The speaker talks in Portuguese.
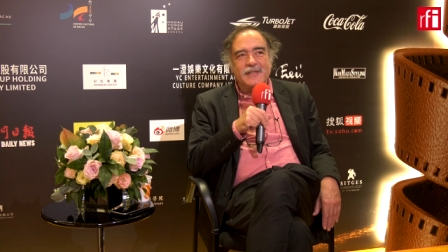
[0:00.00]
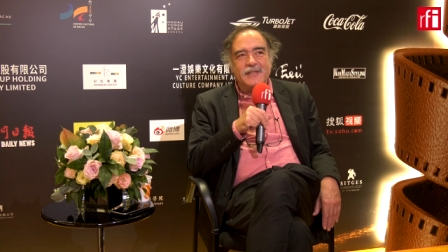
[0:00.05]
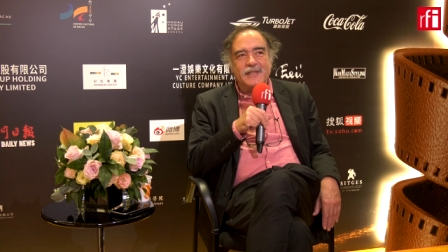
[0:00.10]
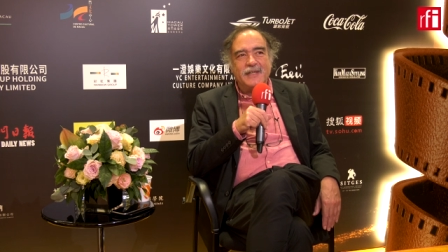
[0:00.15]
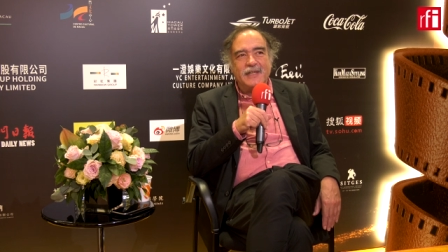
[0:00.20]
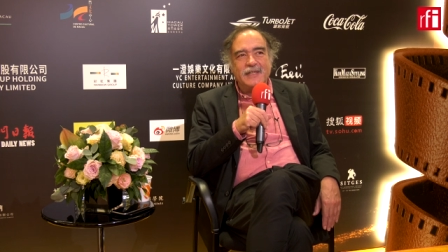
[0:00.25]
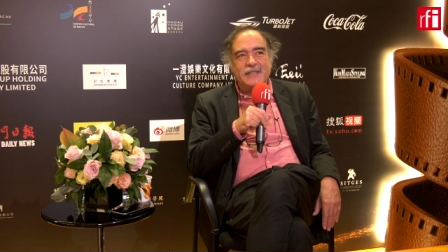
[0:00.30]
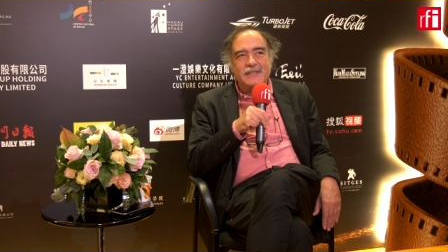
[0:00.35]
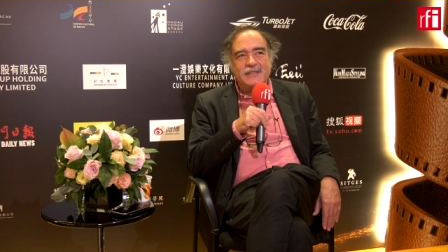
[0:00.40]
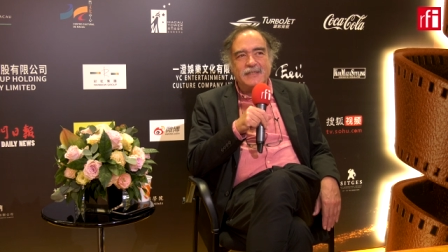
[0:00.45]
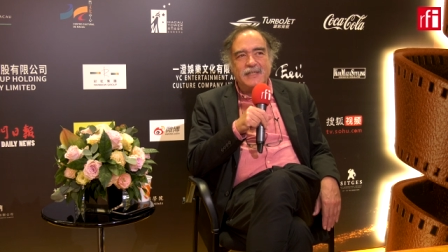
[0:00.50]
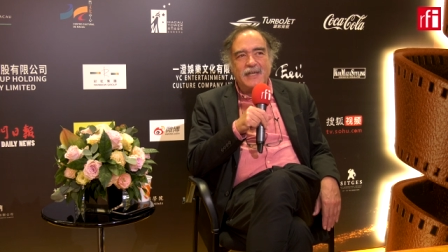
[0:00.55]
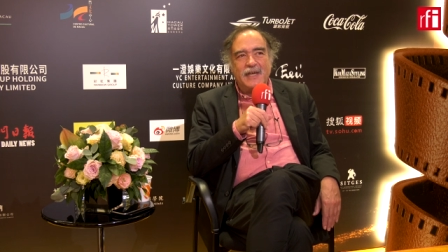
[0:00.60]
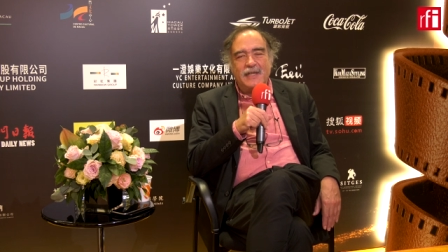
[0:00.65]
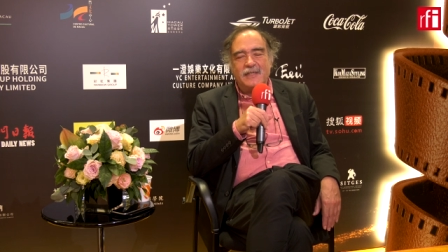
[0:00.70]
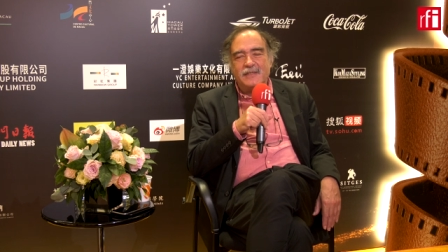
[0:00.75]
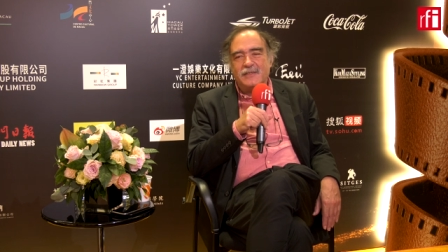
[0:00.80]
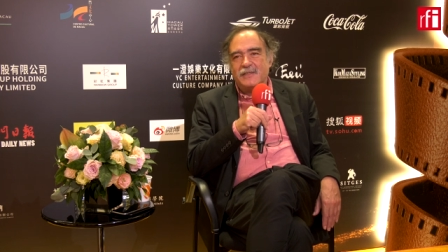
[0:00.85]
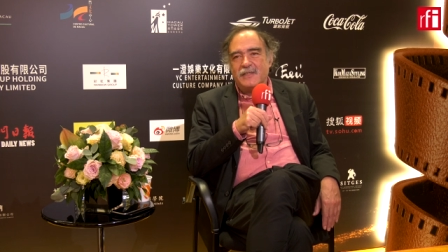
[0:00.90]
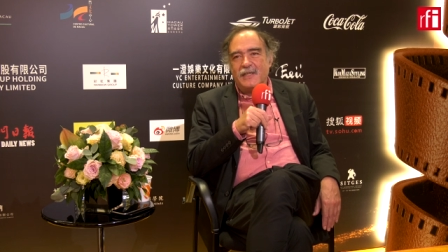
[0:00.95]
de 15
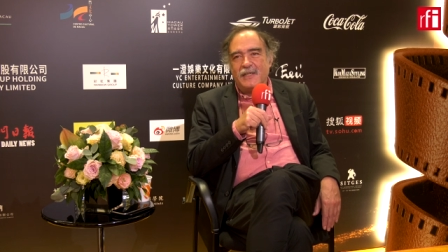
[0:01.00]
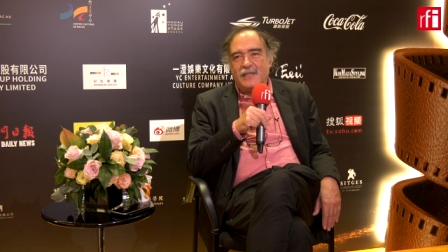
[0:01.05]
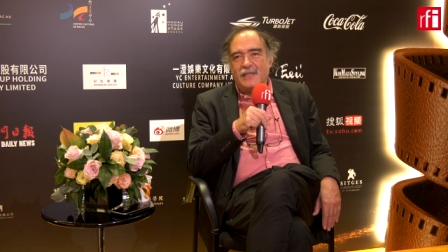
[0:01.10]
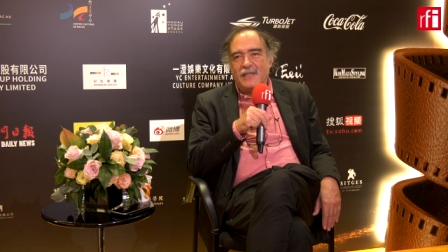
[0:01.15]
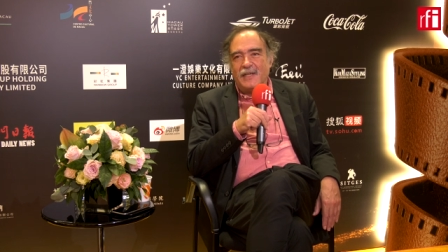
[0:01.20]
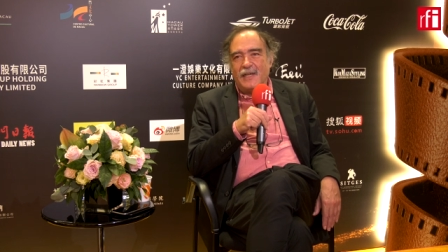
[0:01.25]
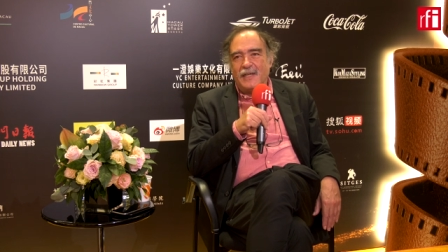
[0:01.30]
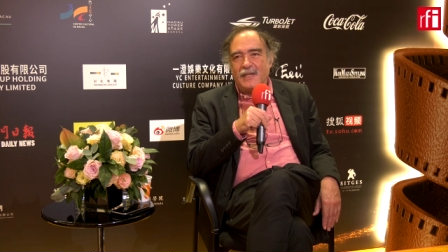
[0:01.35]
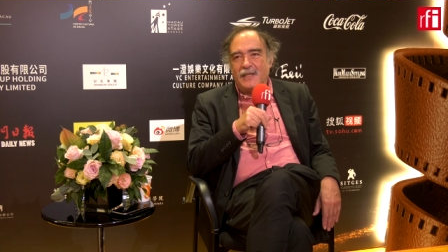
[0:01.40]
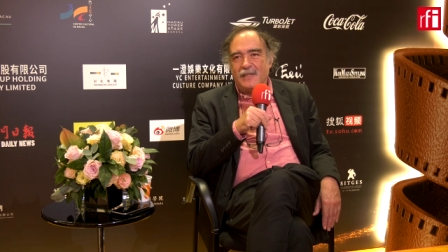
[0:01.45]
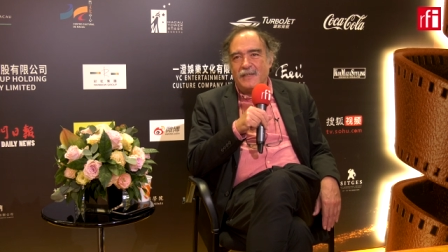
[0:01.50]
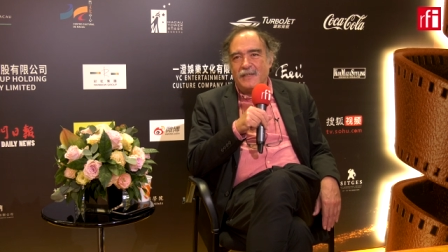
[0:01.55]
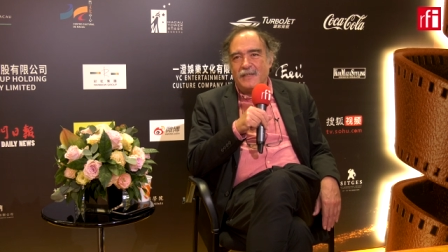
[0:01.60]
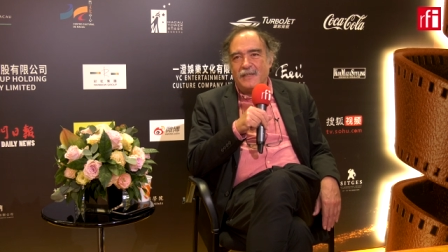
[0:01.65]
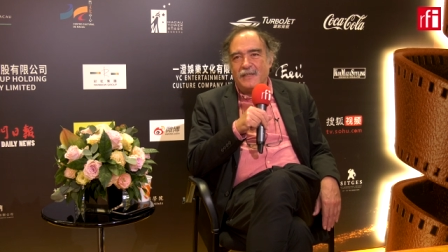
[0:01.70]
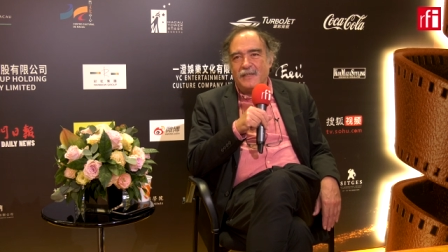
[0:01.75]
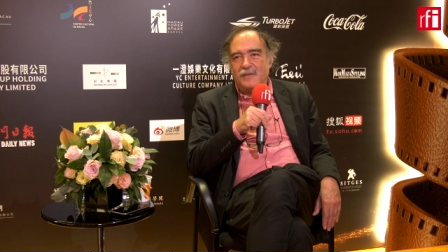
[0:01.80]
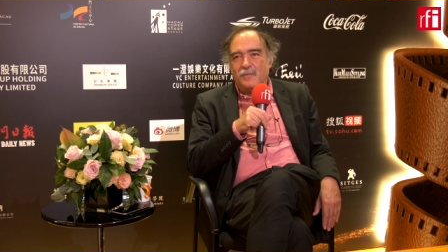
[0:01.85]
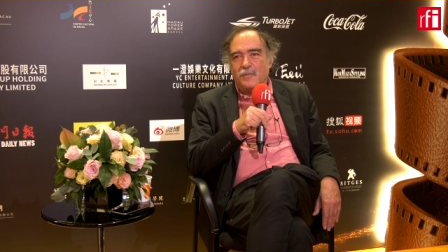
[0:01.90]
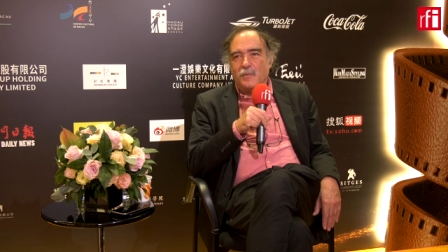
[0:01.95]
anos a ideia de
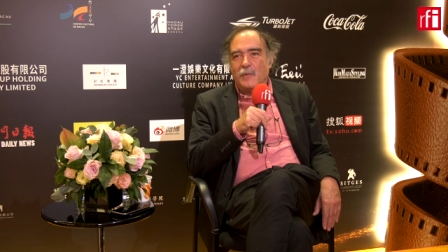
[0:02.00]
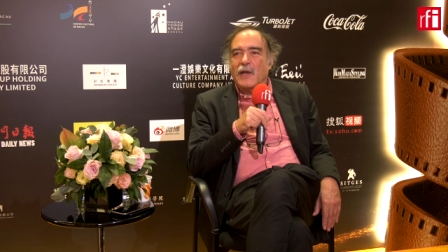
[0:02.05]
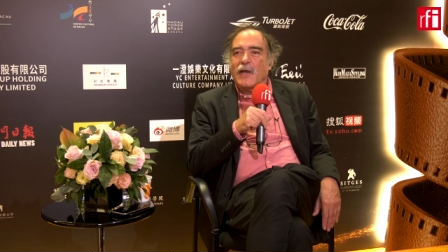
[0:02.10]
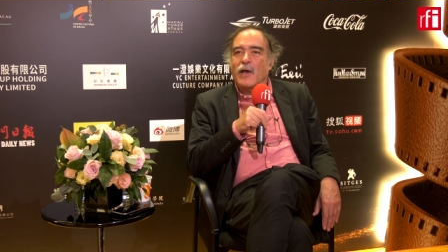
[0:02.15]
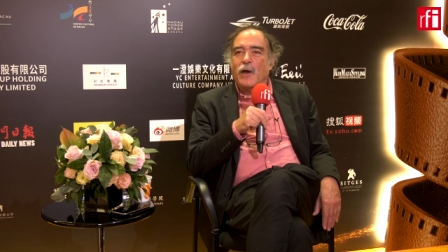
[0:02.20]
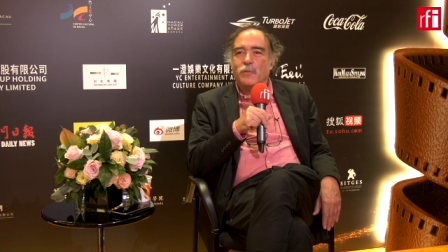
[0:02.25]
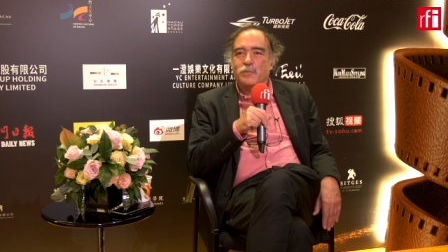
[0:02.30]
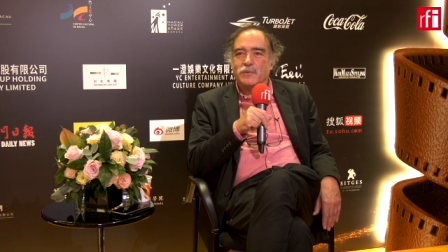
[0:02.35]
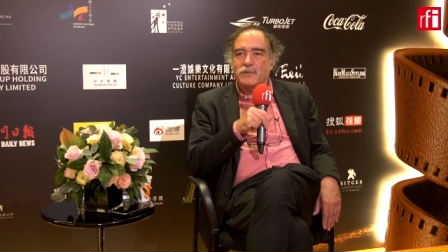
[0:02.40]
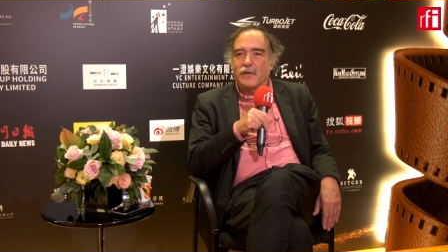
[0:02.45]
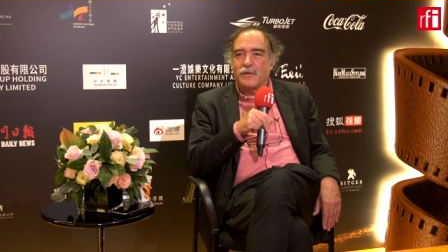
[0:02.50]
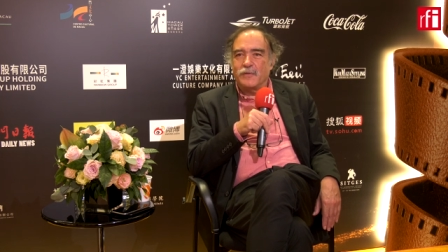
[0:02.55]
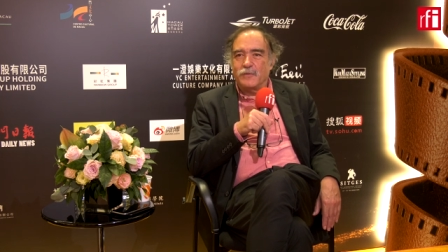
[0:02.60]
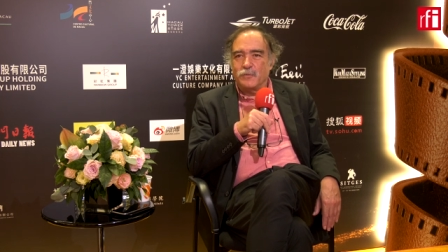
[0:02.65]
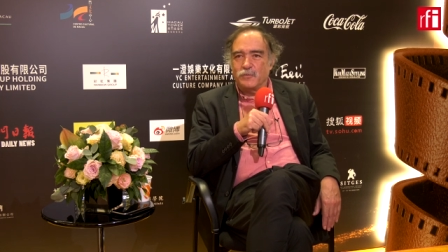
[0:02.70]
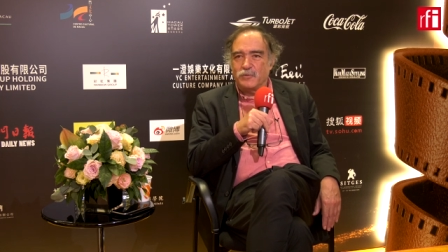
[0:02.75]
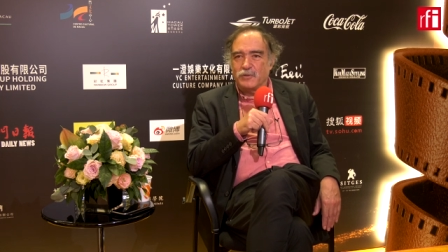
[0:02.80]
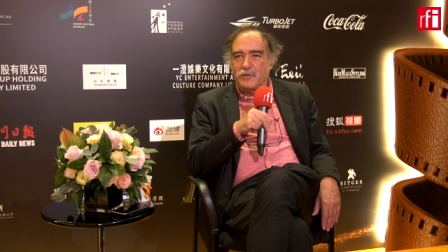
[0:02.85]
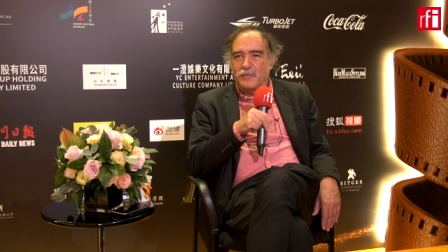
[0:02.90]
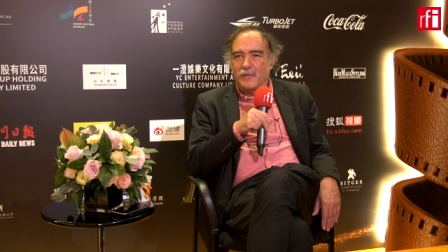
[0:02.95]
que Macau precisava
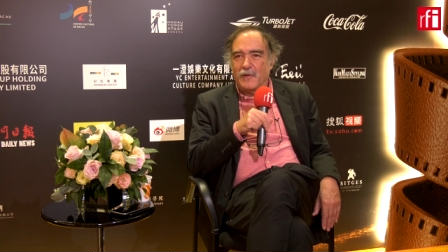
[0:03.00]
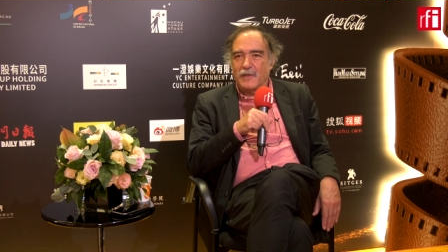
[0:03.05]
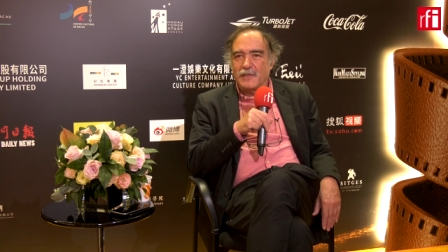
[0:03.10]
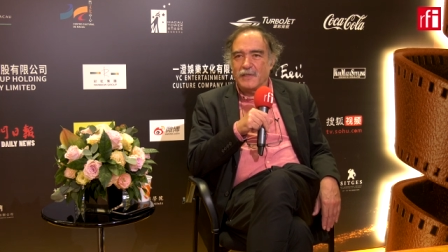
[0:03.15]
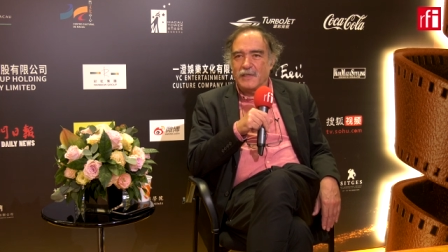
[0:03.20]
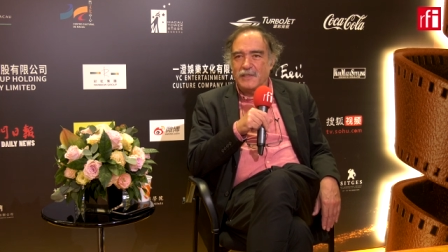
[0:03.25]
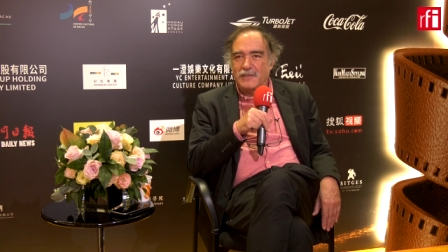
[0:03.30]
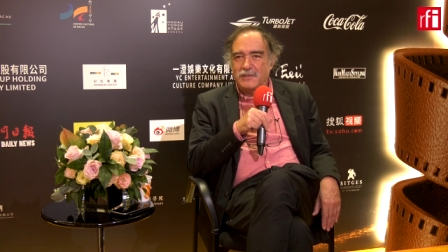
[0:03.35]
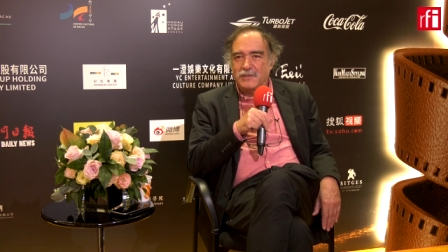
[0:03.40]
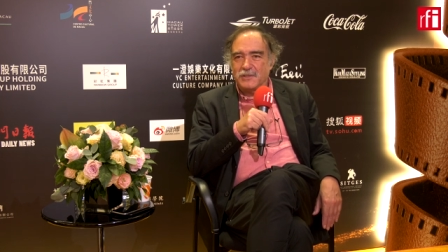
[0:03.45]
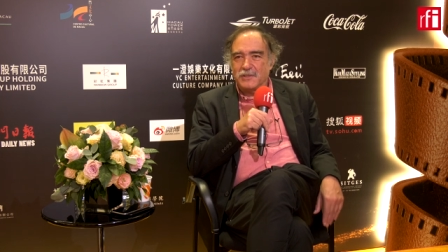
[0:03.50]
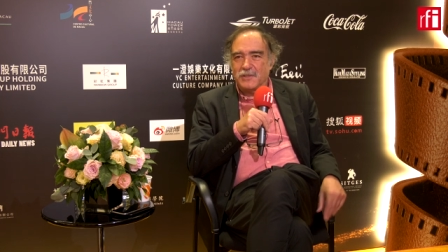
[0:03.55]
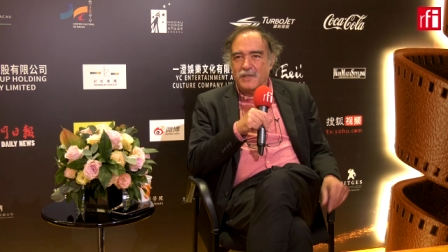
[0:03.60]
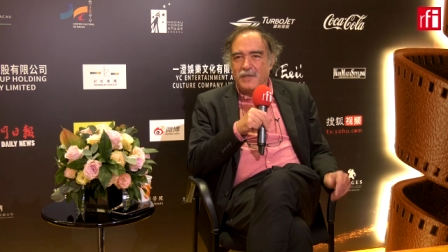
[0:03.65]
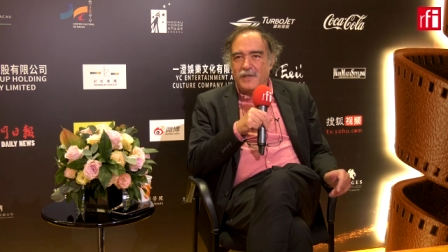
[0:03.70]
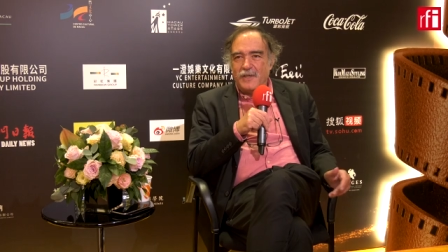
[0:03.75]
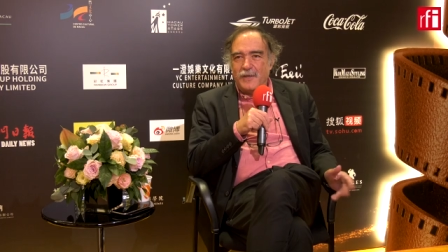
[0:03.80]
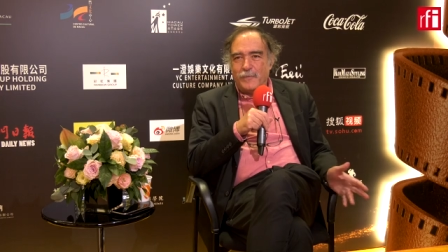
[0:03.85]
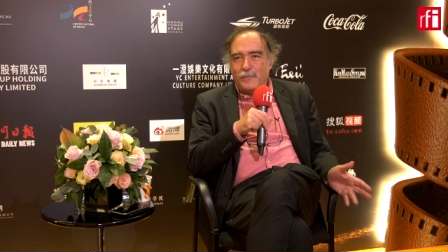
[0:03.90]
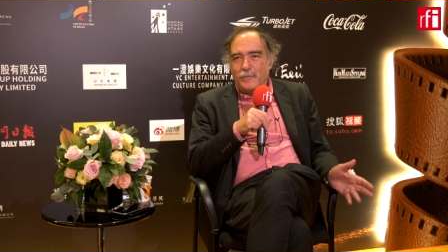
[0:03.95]
de um festival desses,
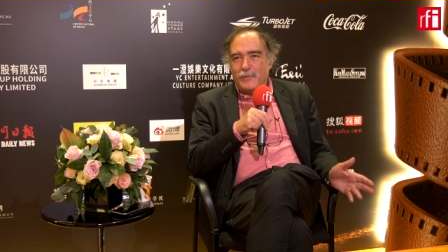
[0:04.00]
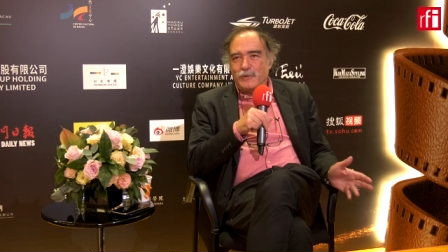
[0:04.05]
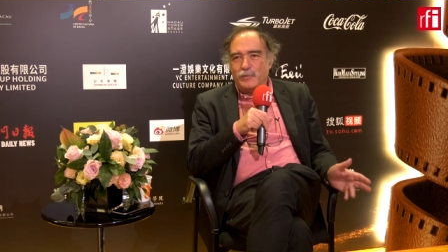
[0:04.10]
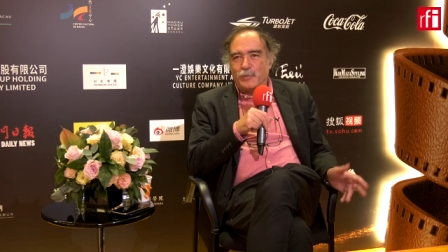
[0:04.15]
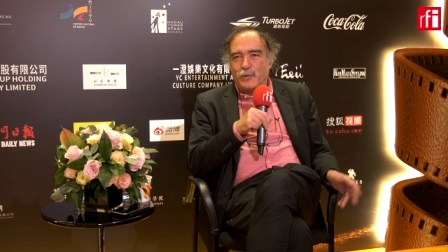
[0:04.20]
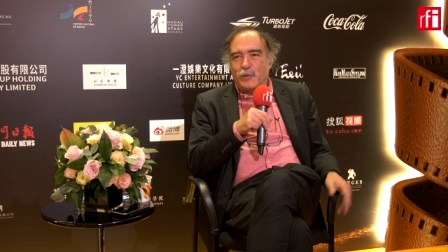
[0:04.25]
mas